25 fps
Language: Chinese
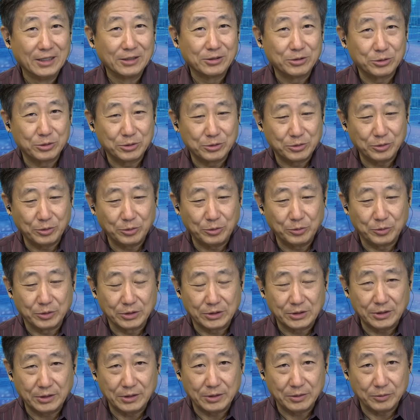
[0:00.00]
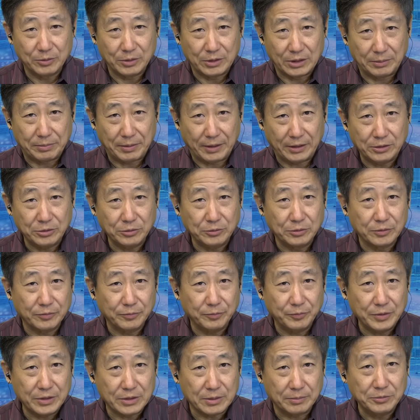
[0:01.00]
就是说我这理赔就是
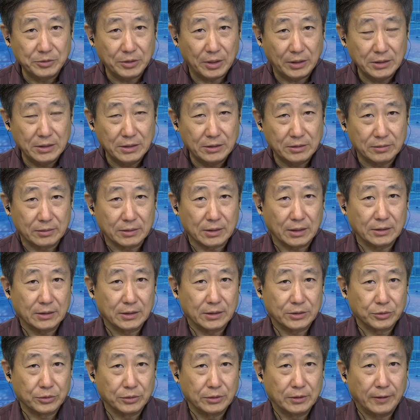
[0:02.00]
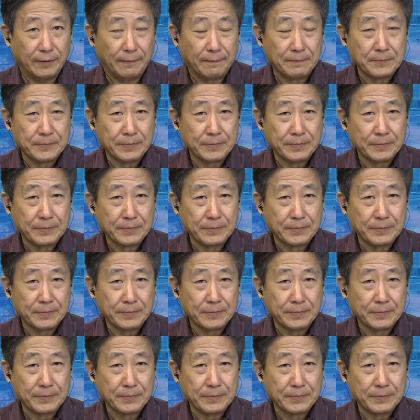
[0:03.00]
为什么原因，就是刚才的，